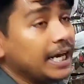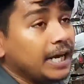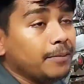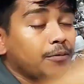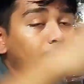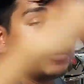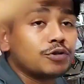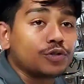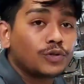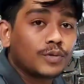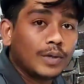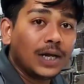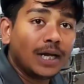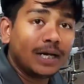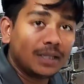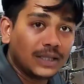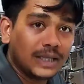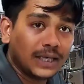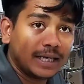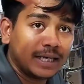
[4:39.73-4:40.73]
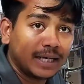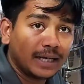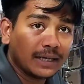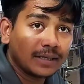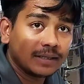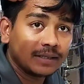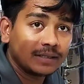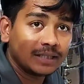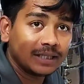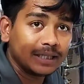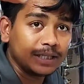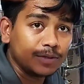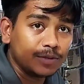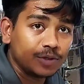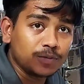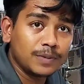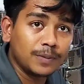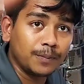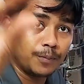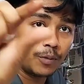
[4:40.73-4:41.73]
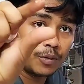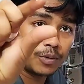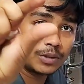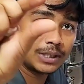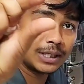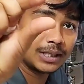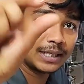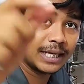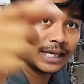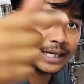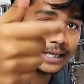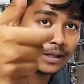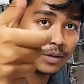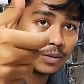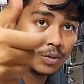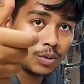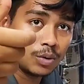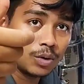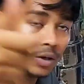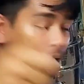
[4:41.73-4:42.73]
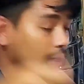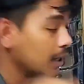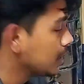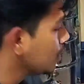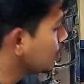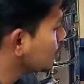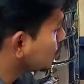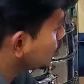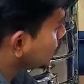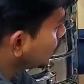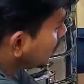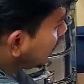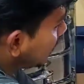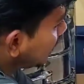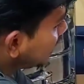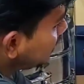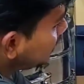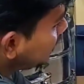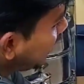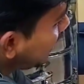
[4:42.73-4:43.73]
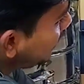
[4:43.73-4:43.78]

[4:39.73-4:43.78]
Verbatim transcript: এবং সোলার থেকে যে ইউএসবি পোর্টটা থাকে জি সোলার কিবা